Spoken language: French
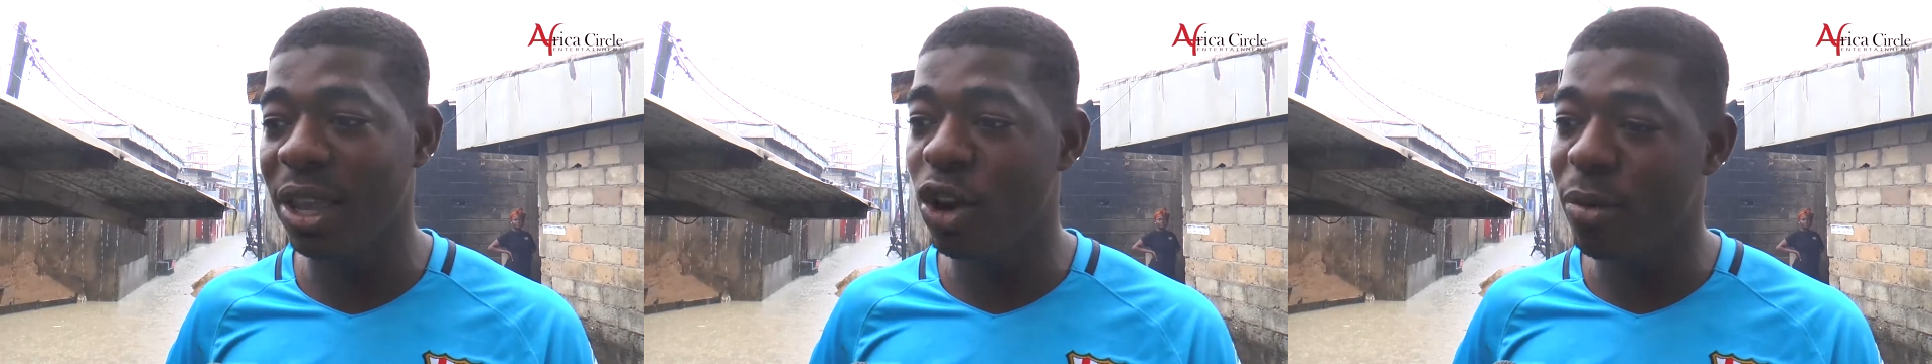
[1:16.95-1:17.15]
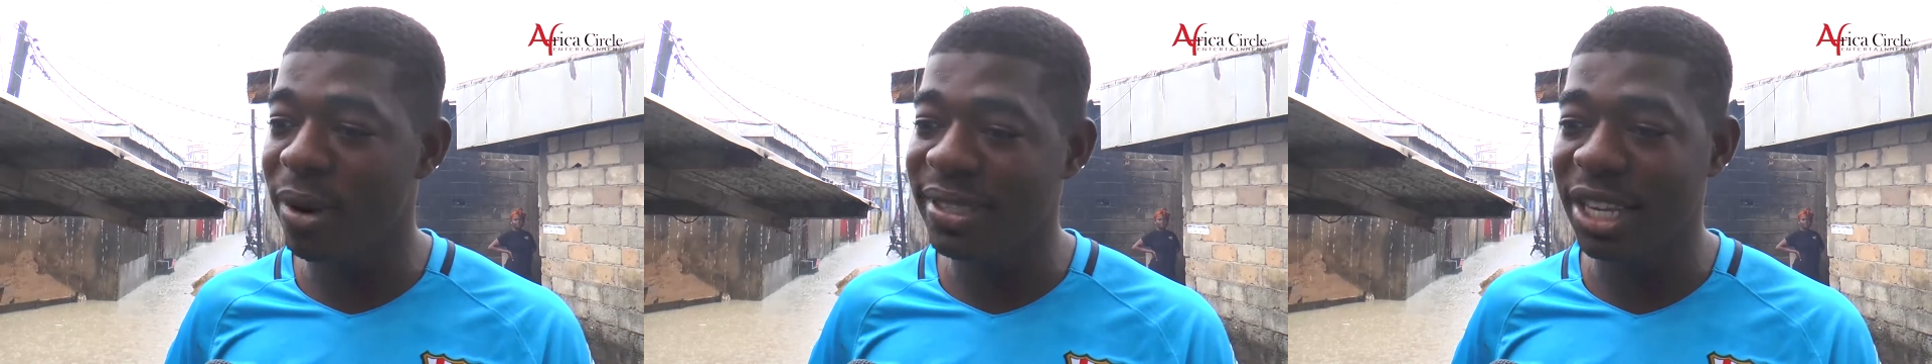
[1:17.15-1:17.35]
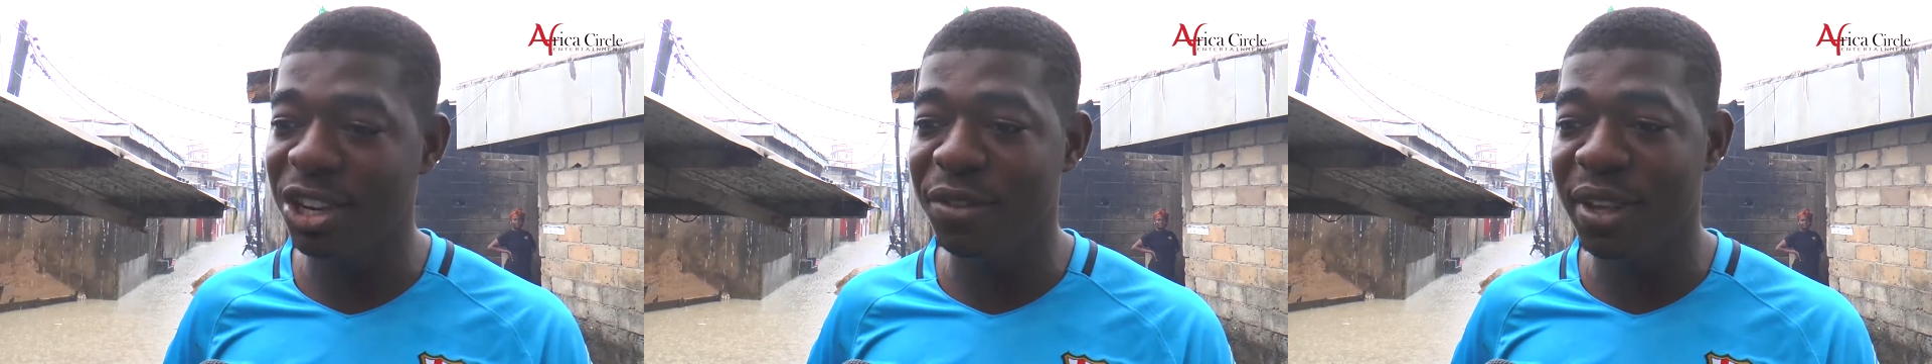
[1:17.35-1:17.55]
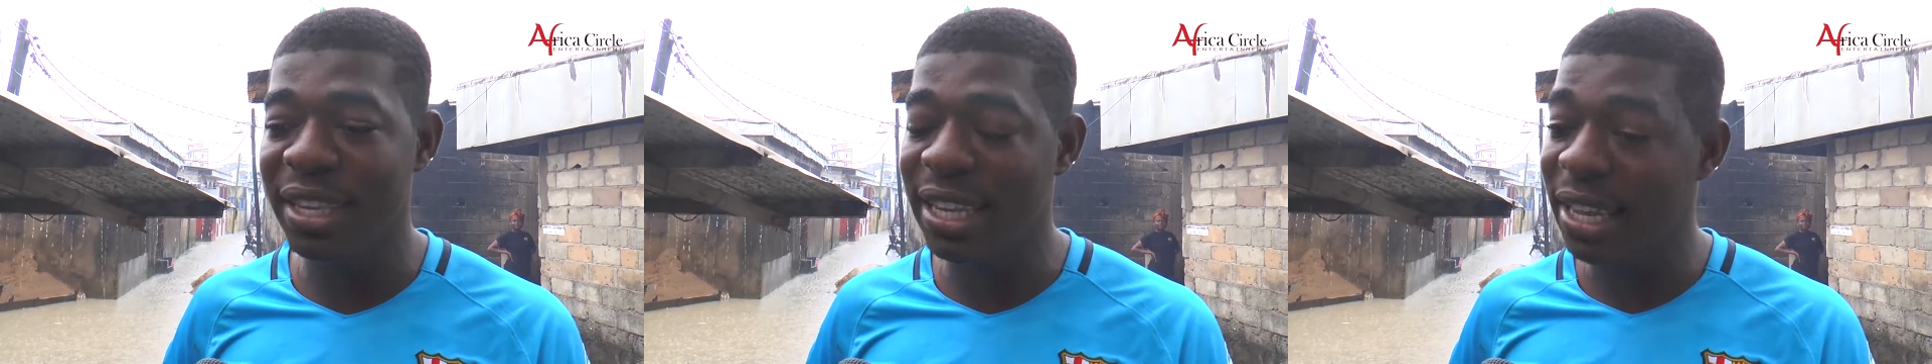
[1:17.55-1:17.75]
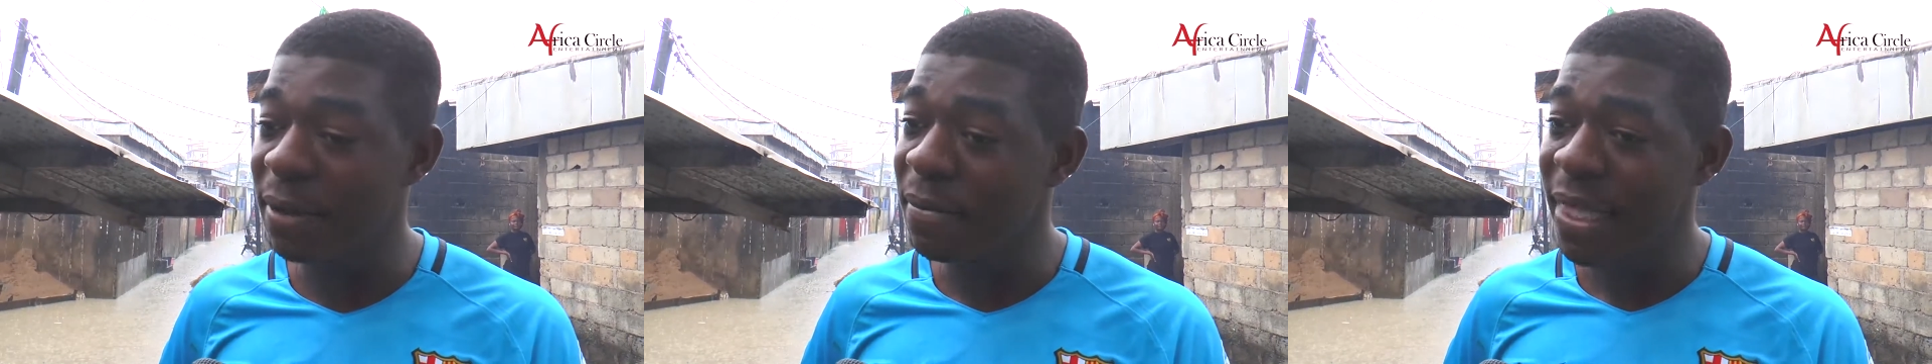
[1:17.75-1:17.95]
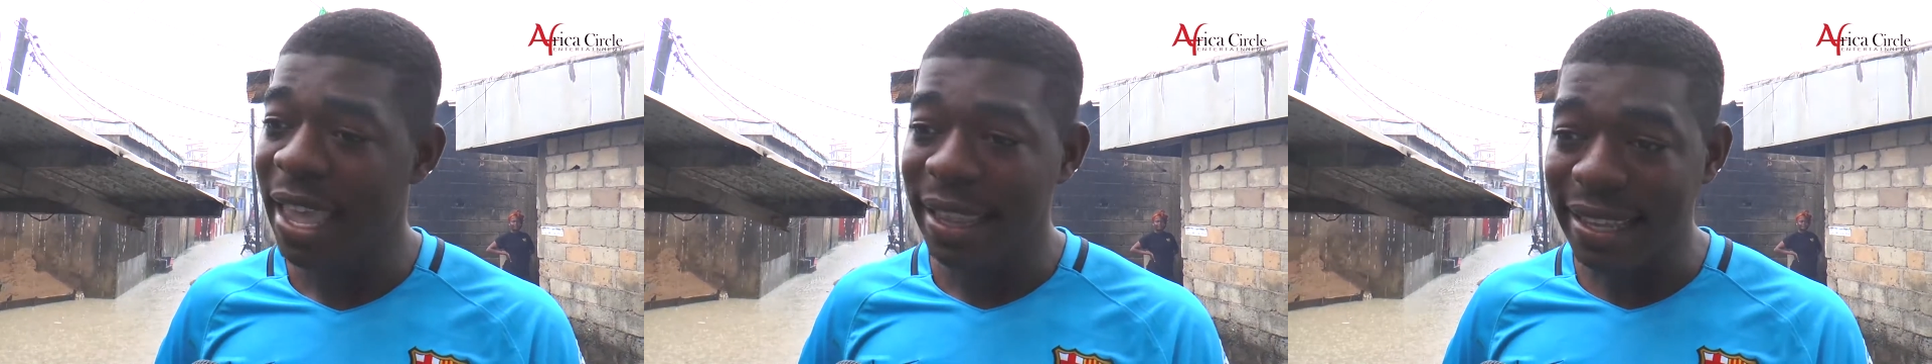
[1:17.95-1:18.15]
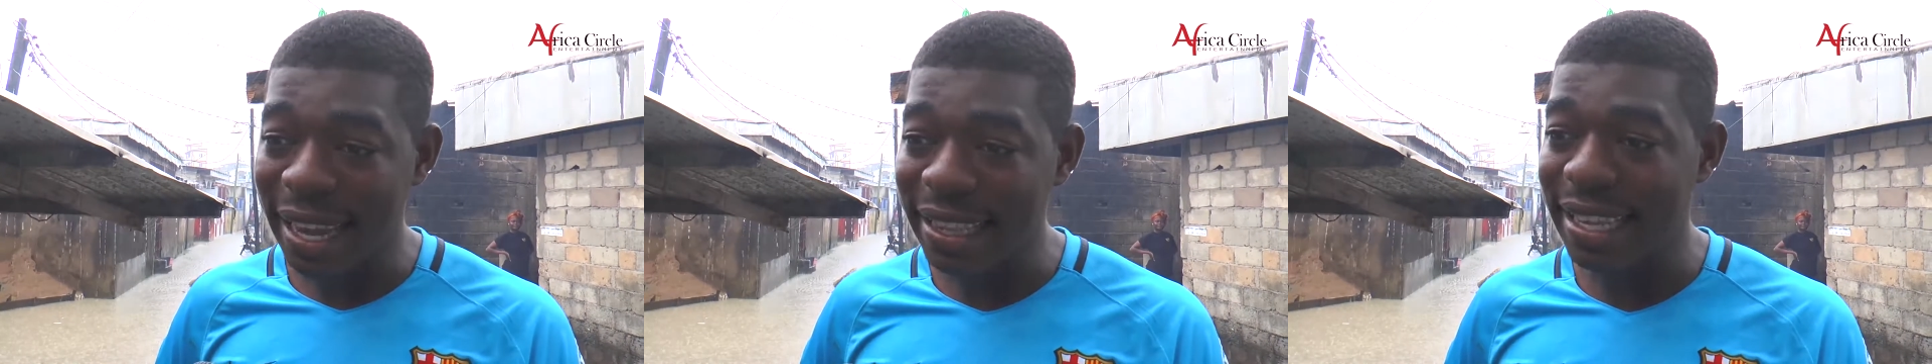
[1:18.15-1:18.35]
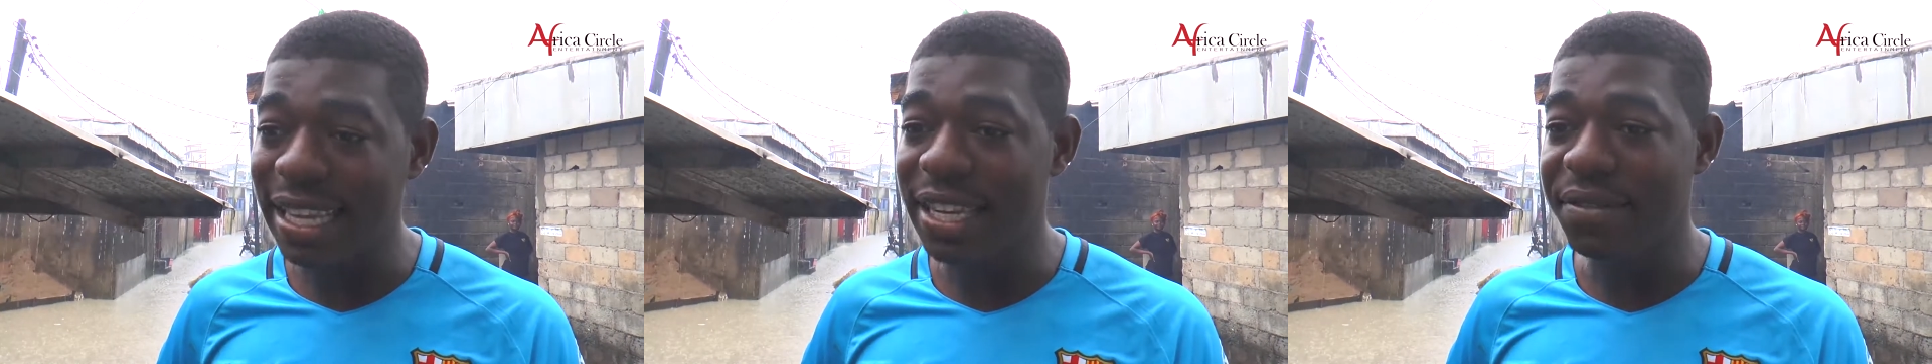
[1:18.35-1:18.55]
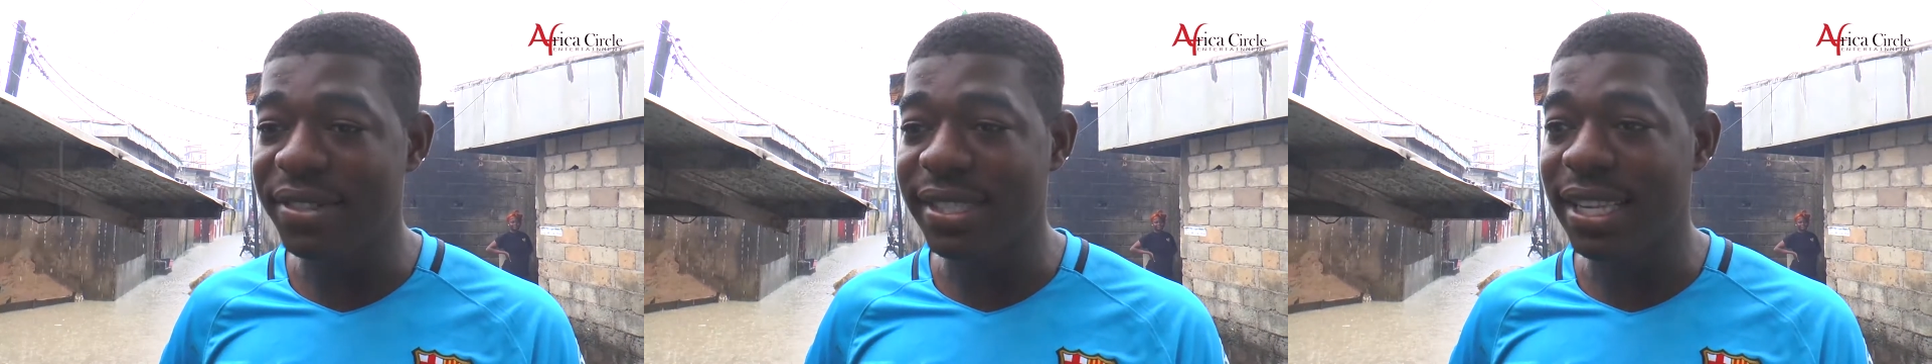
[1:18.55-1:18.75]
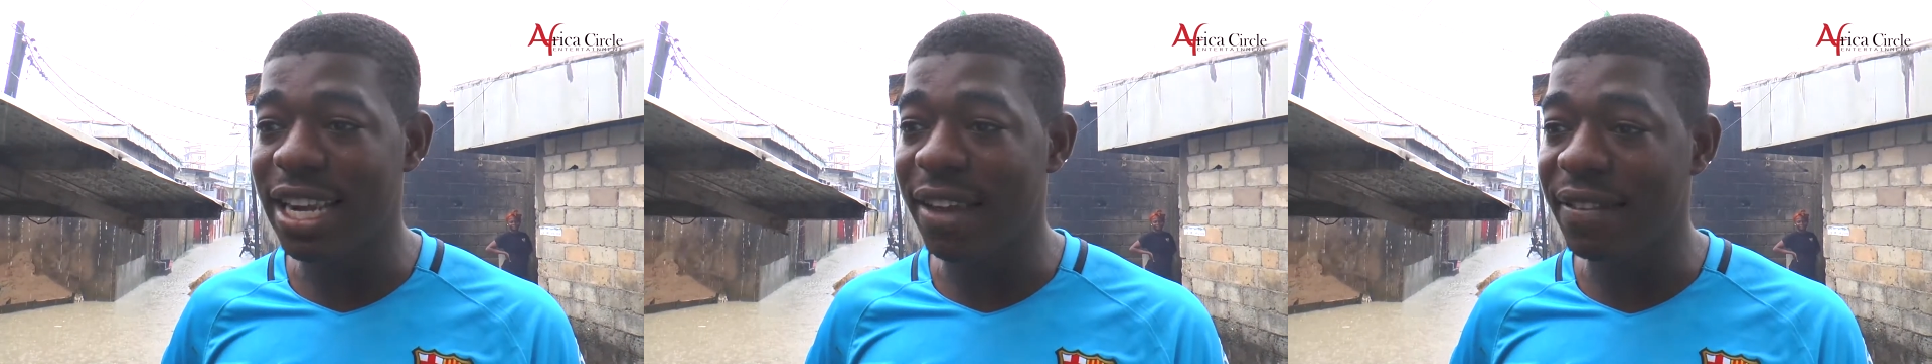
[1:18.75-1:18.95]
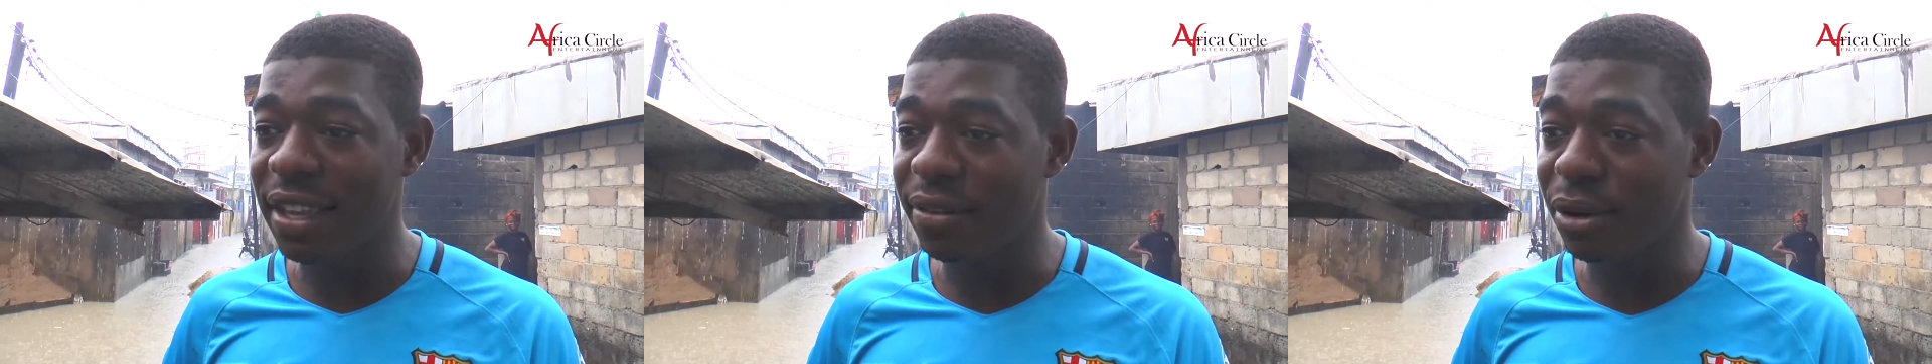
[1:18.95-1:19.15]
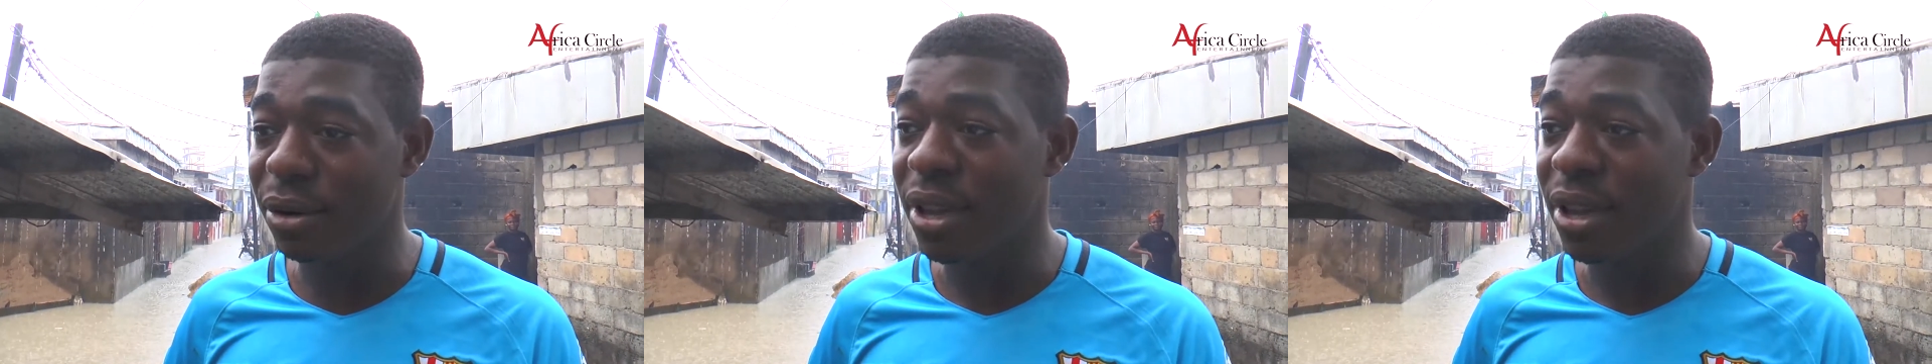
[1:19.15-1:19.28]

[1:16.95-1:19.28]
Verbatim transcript: commence à devenir très très difficile à vivre.